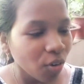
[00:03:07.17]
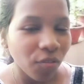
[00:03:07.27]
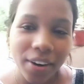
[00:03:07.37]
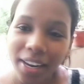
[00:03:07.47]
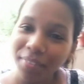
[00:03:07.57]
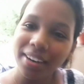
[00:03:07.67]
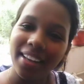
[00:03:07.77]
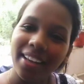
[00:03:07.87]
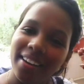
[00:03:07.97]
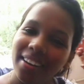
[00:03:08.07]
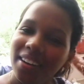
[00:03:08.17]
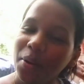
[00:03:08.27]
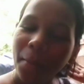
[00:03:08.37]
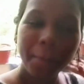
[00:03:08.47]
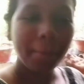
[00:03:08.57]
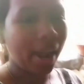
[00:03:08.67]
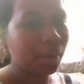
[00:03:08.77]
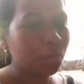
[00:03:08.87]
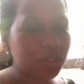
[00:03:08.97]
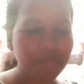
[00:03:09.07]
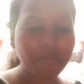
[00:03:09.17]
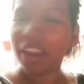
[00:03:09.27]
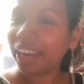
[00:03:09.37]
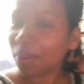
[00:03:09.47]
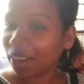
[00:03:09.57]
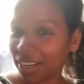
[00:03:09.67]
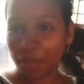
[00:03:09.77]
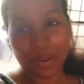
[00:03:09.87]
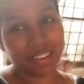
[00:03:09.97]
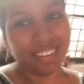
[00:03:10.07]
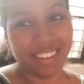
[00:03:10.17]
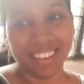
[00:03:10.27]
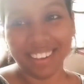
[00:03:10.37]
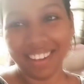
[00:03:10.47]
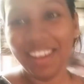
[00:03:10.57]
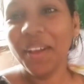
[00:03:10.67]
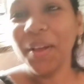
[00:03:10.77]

फटाफट ले आना मैडम को वेट करना पसंद नहीं है